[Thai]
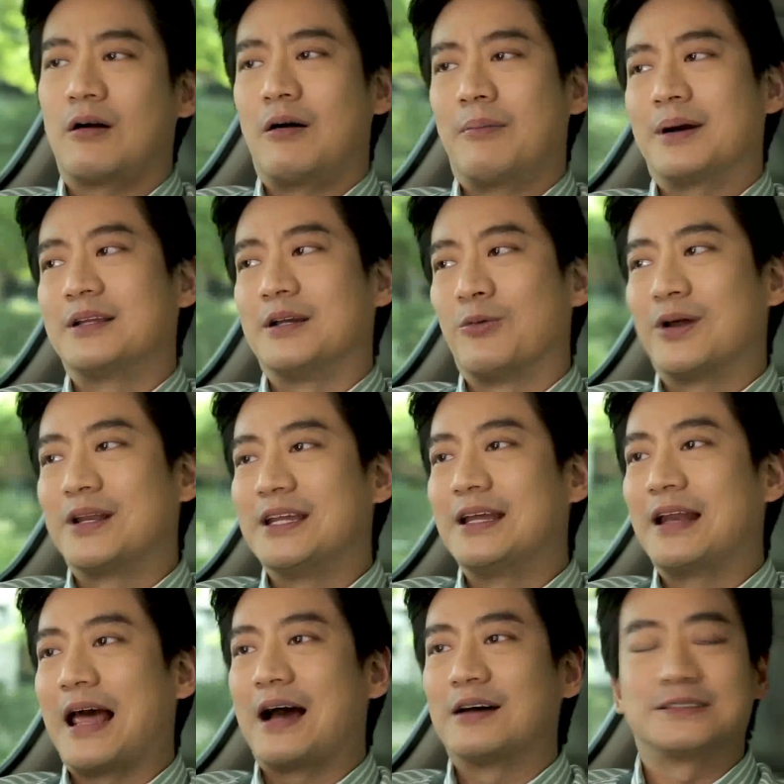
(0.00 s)
ก็มาถึงวันนี้
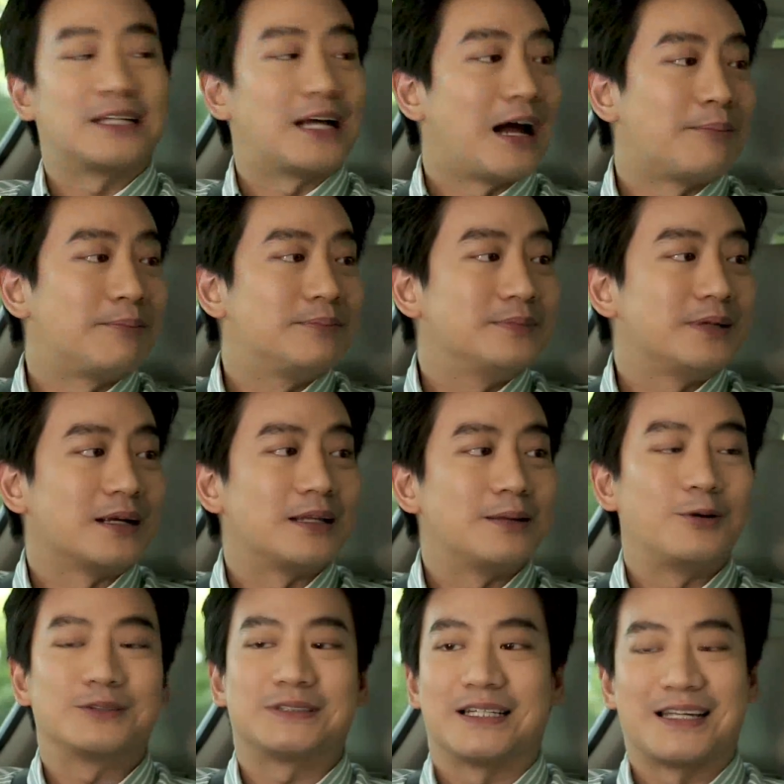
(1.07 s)
แล้วสิครับ อย่างที่
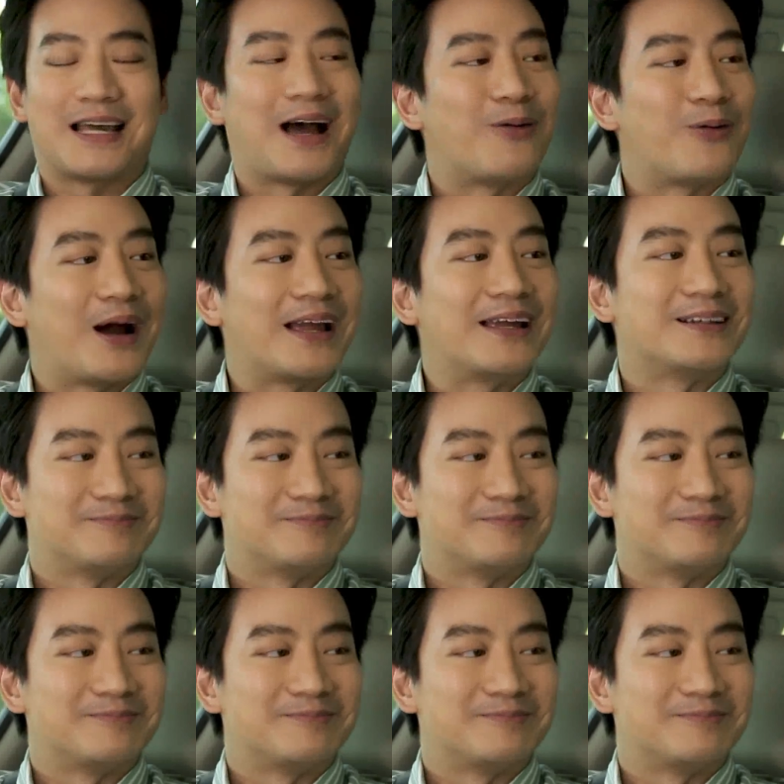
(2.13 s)
ลูกสัญญาไว้